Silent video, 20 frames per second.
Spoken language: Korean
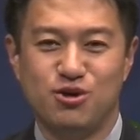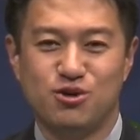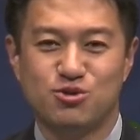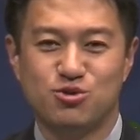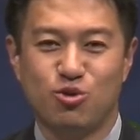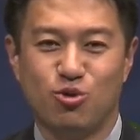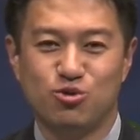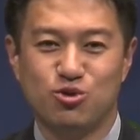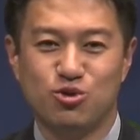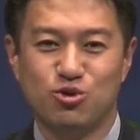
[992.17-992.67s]

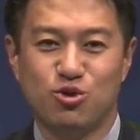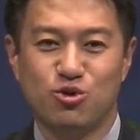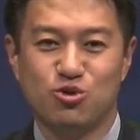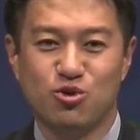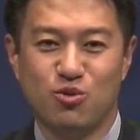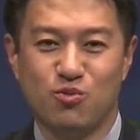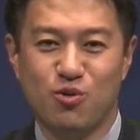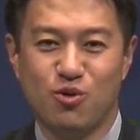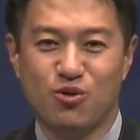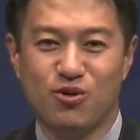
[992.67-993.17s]

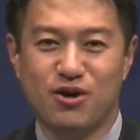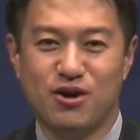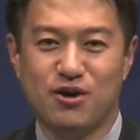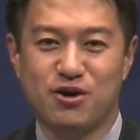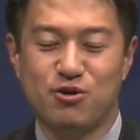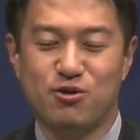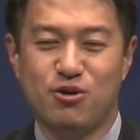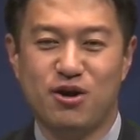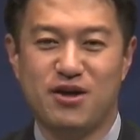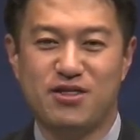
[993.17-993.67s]
돈으로도 못
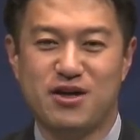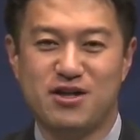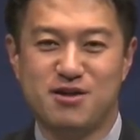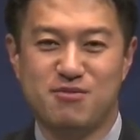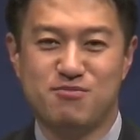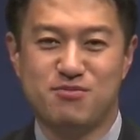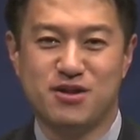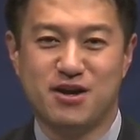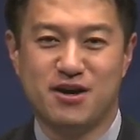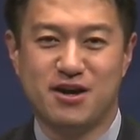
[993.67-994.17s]
가요,
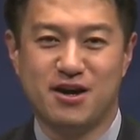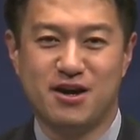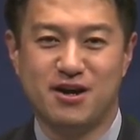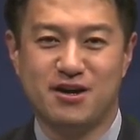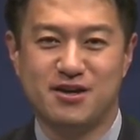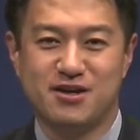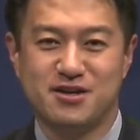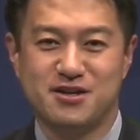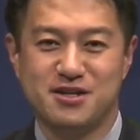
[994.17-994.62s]
하나님 나라.